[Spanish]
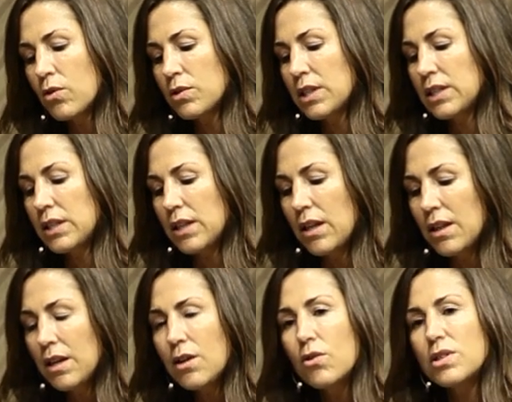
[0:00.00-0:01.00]
con
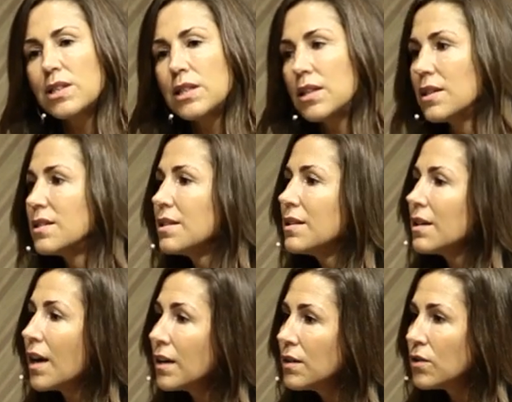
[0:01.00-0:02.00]
65 y 67
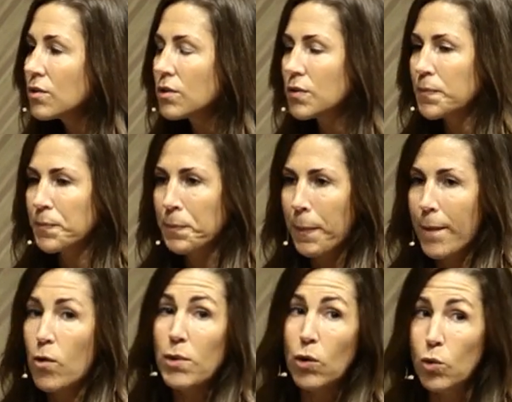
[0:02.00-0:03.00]
años,
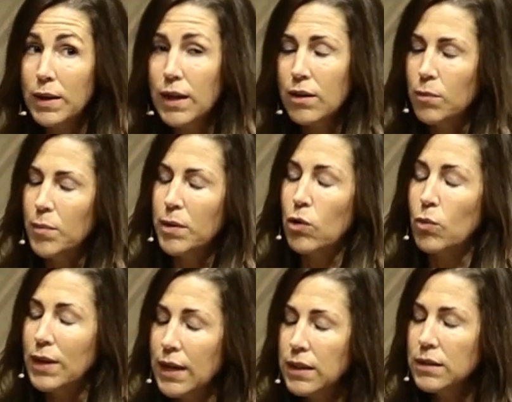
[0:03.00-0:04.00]
o me jubilan o me
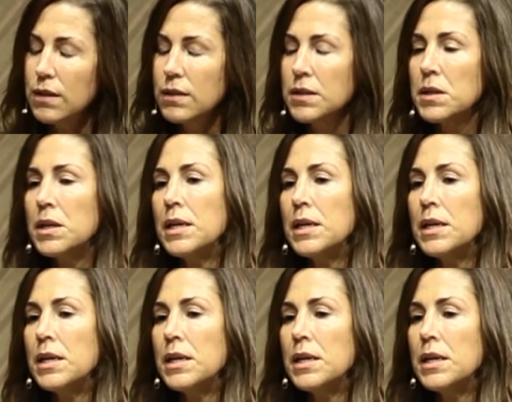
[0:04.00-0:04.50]
prejubilan antes,